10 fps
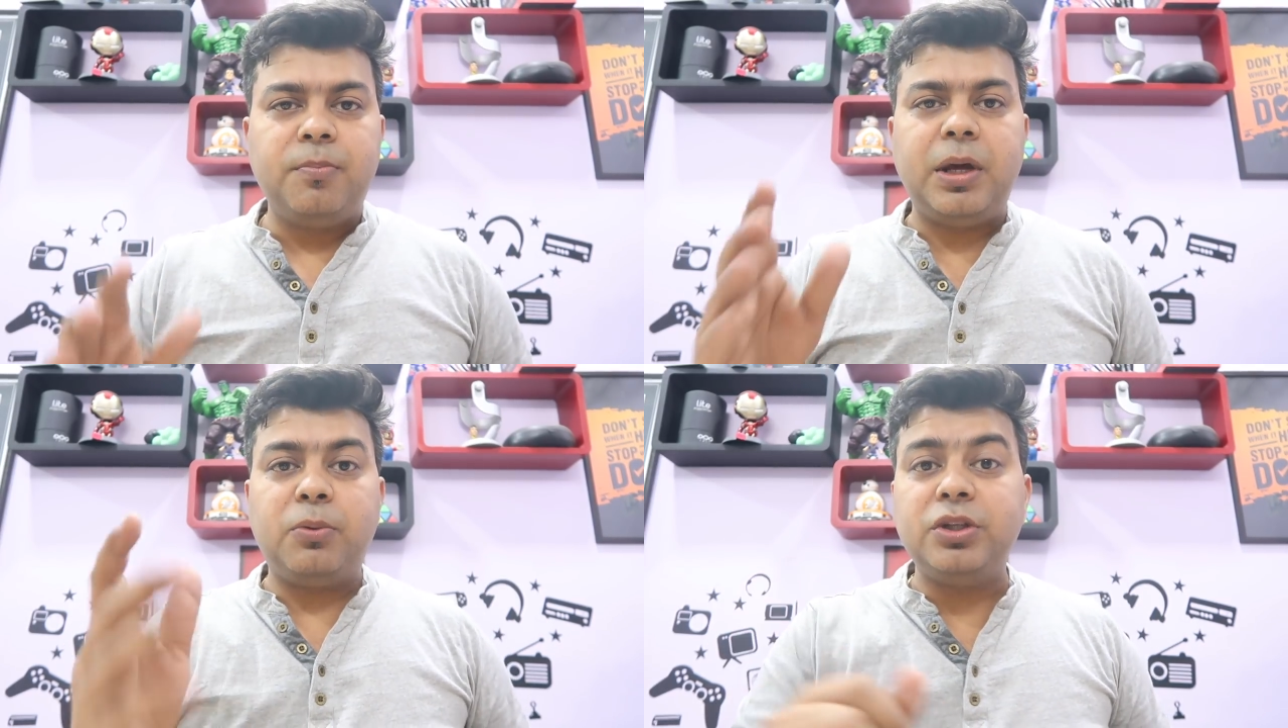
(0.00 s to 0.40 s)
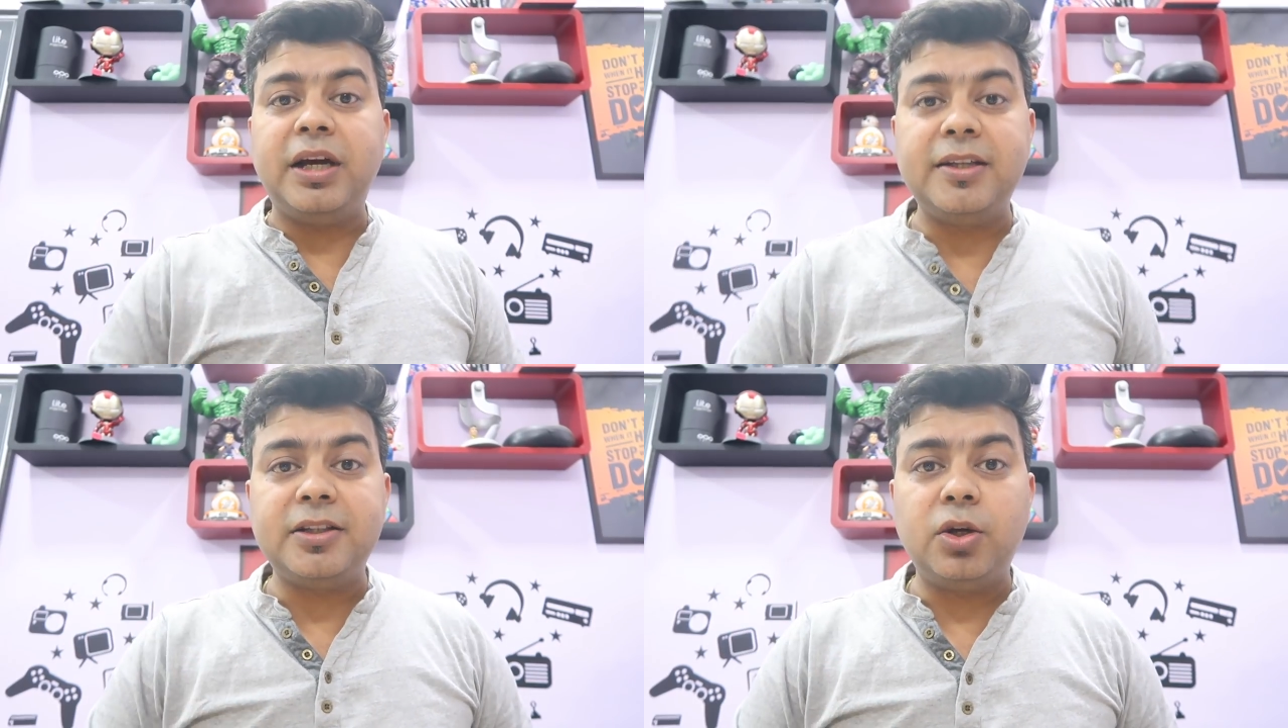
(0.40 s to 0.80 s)
मैं आपको
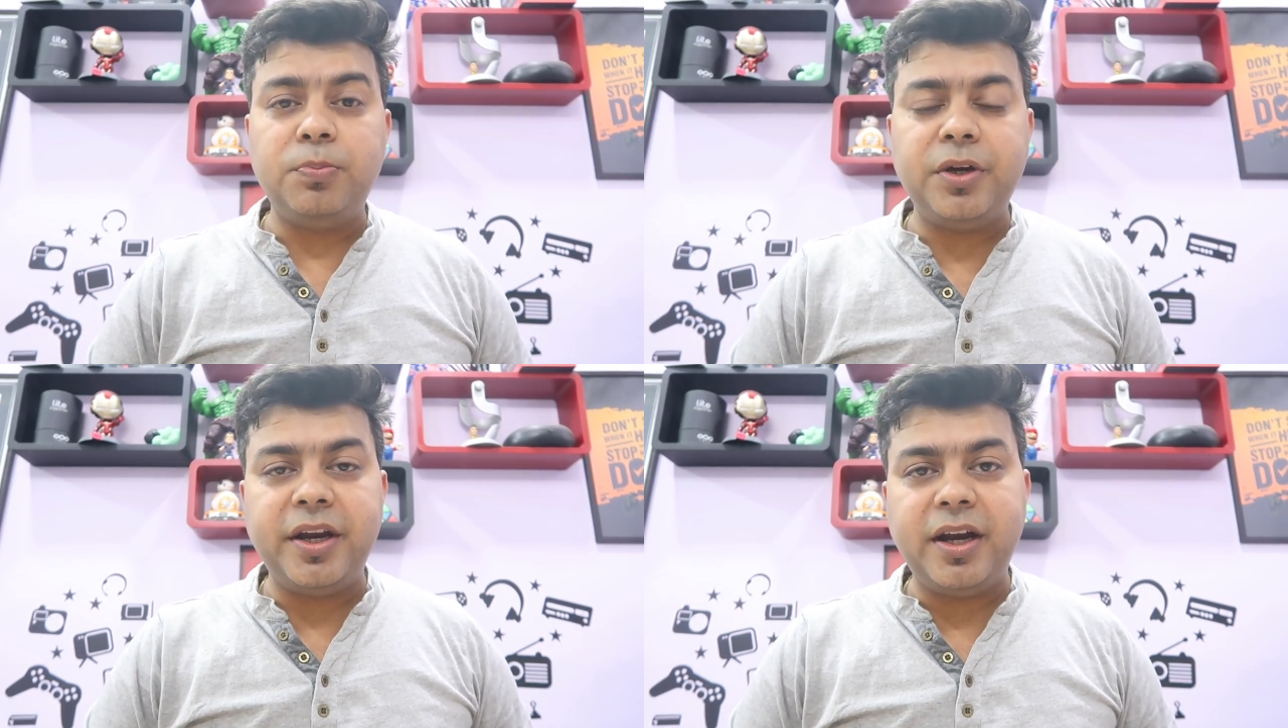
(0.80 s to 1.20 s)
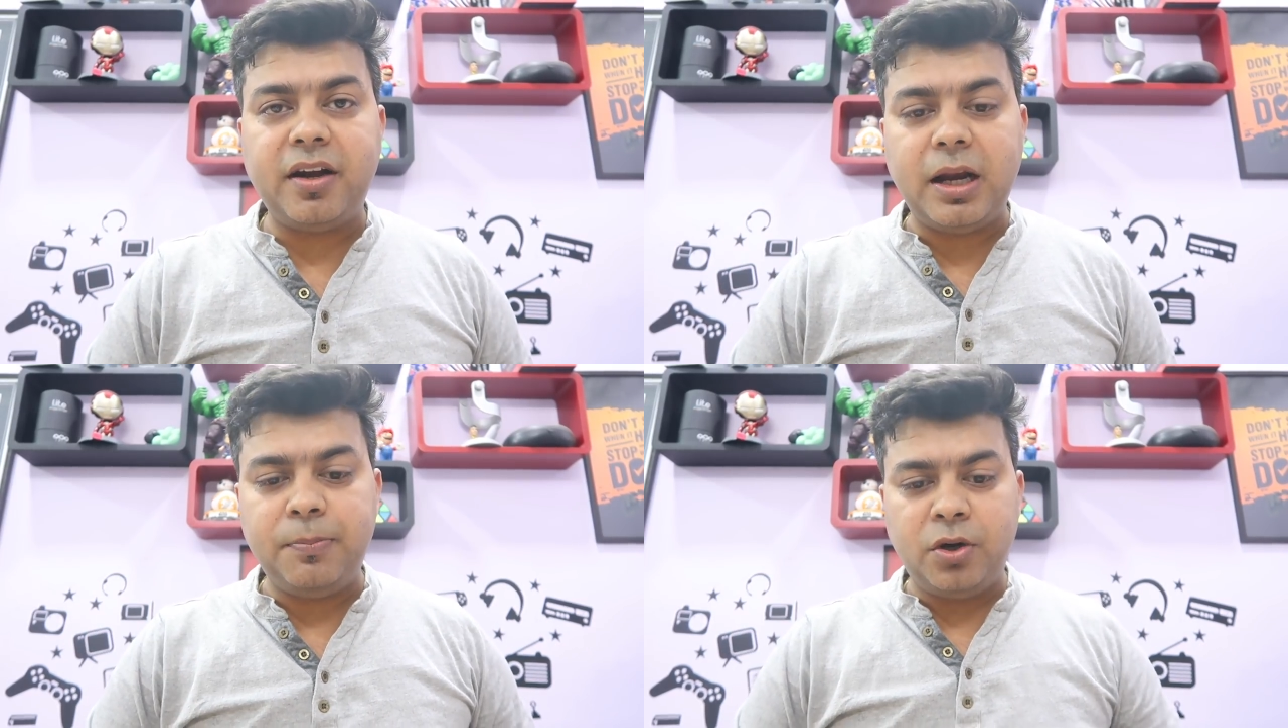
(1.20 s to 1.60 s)
दिखा देता हूँ अपना
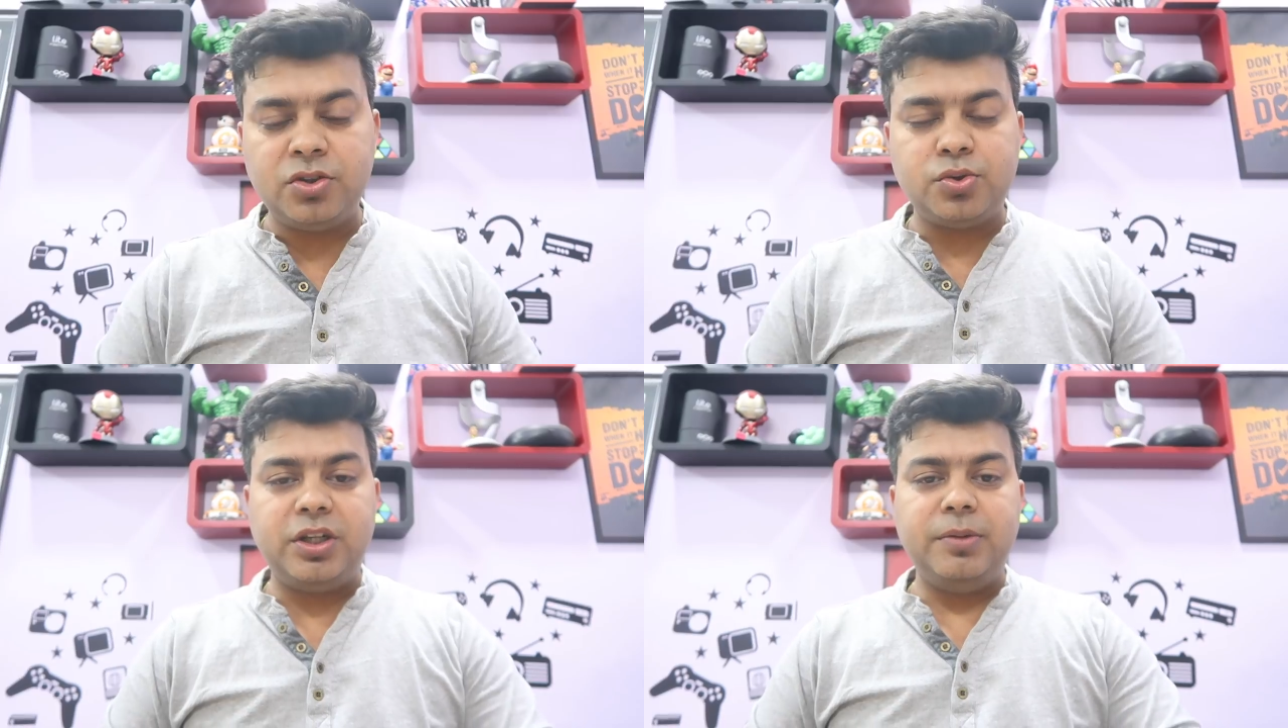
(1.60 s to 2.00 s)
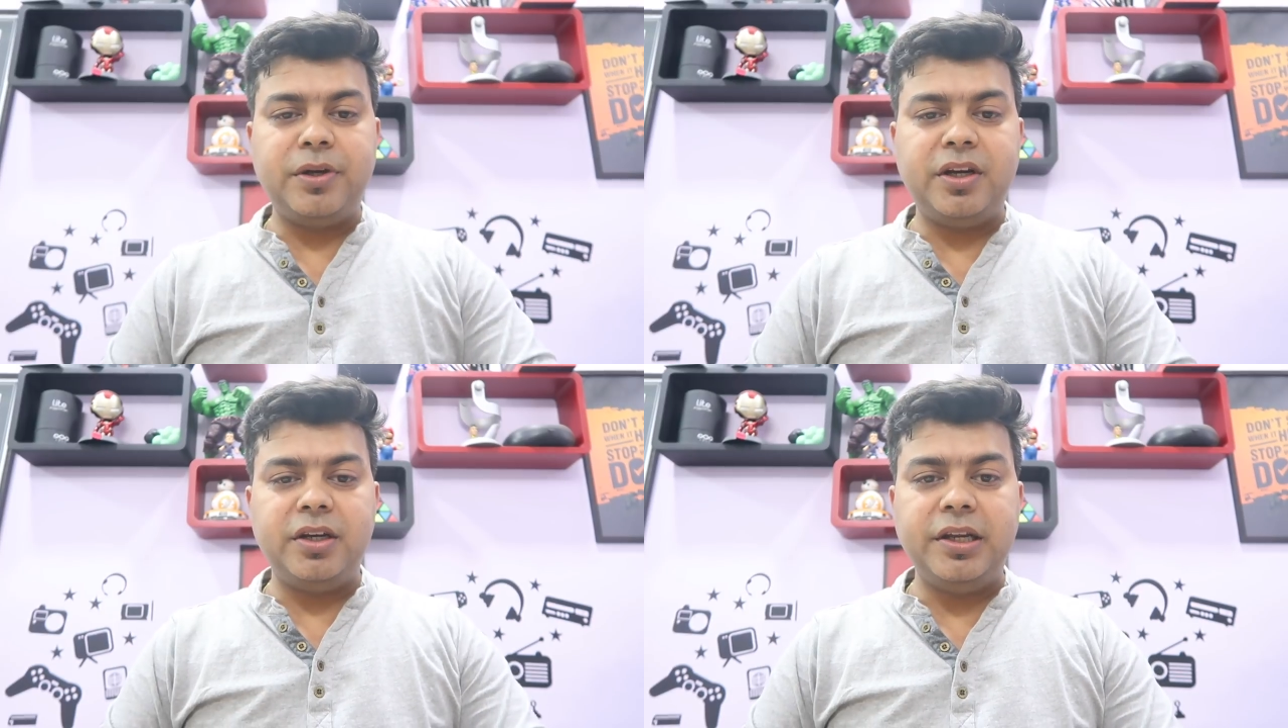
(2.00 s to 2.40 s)
नया ट्राईपॉड जो कि
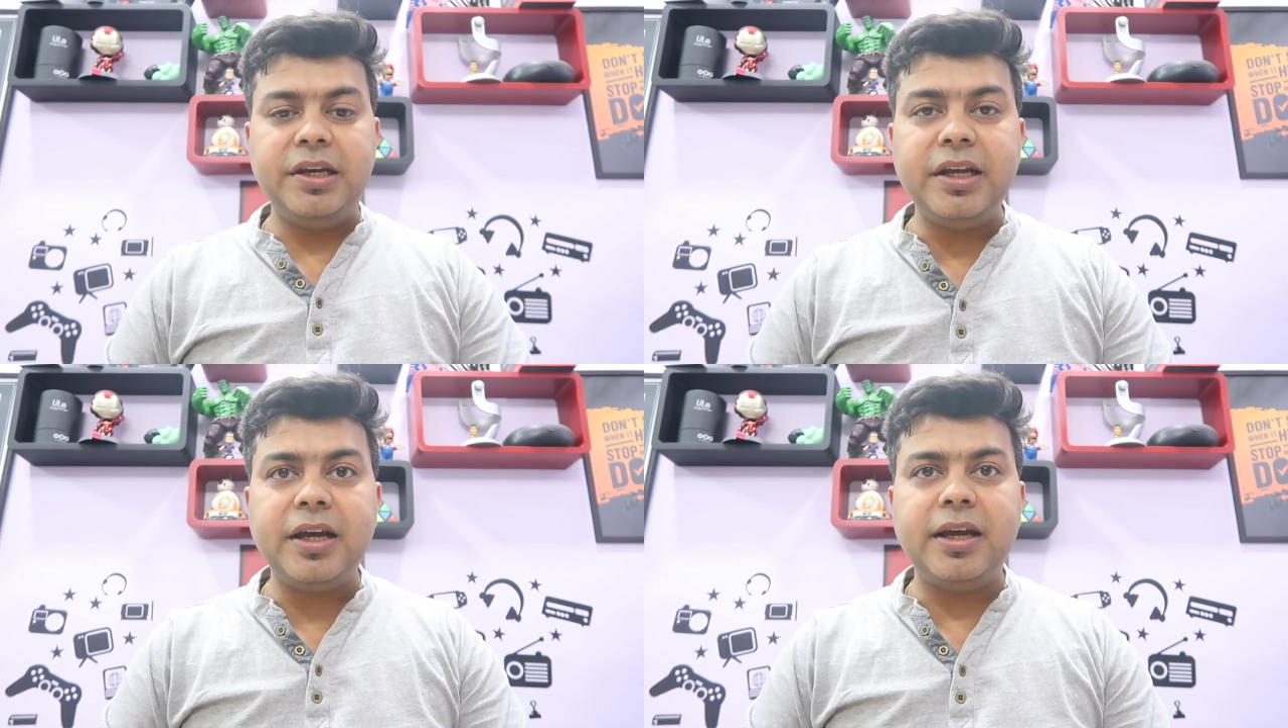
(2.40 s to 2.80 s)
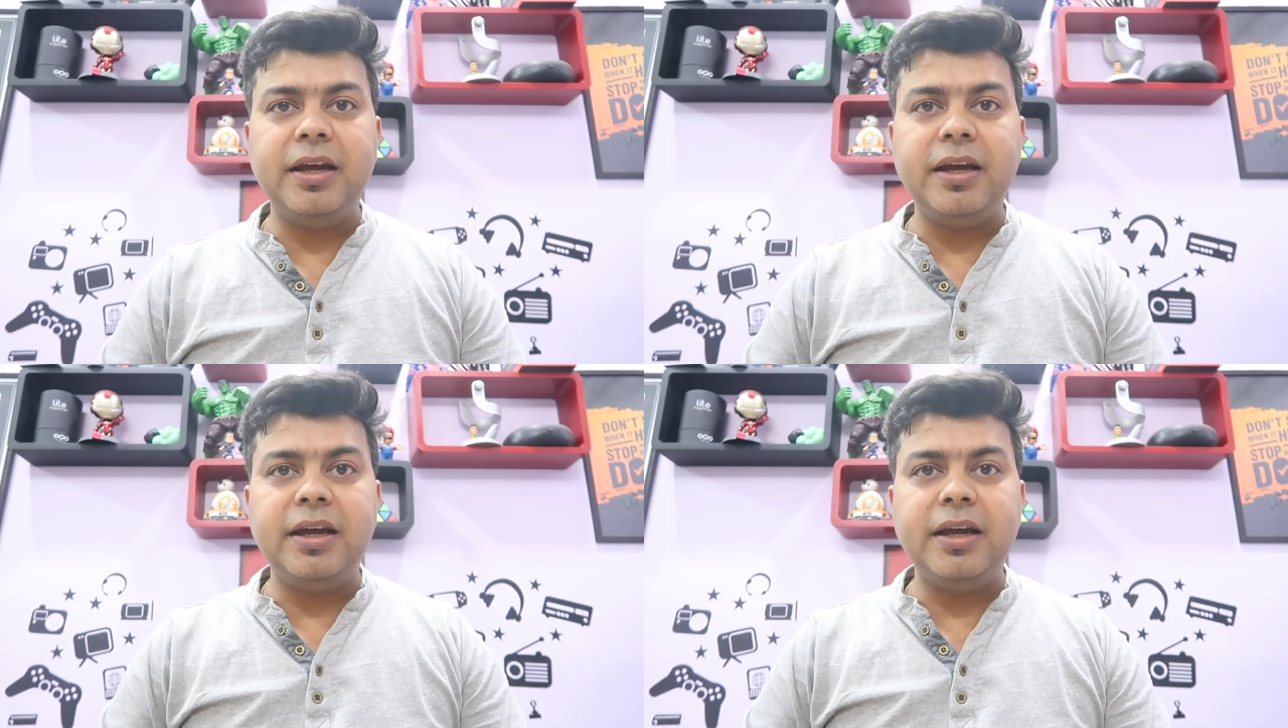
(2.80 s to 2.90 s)
मैंने ले लिया